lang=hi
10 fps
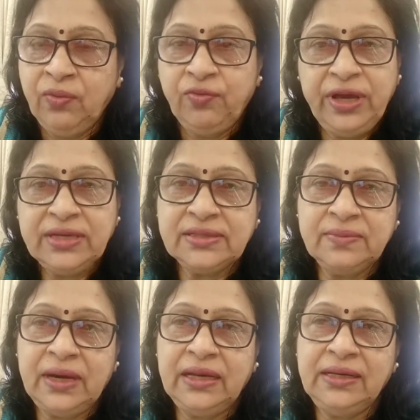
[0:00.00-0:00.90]
वही
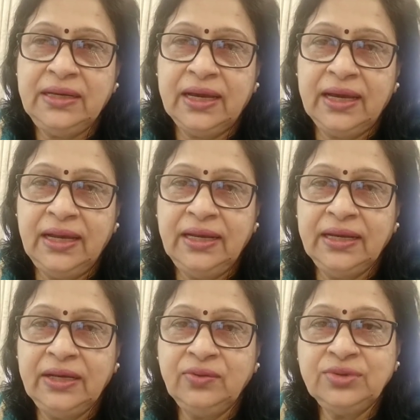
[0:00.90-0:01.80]
इस्तेमाल किया है
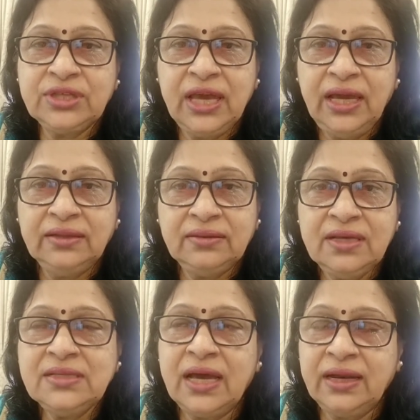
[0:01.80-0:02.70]
लेकिन उसके
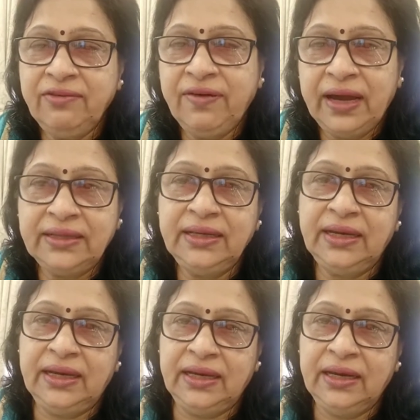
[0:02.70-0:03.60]
इतने सारे फ़ायदे
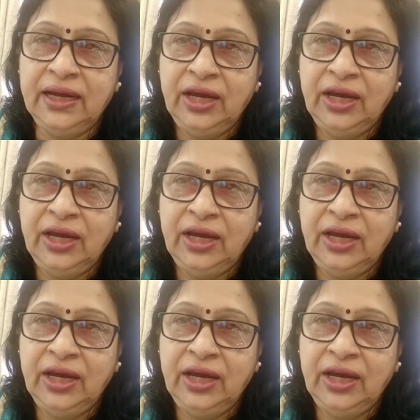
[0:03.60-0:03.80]
हैं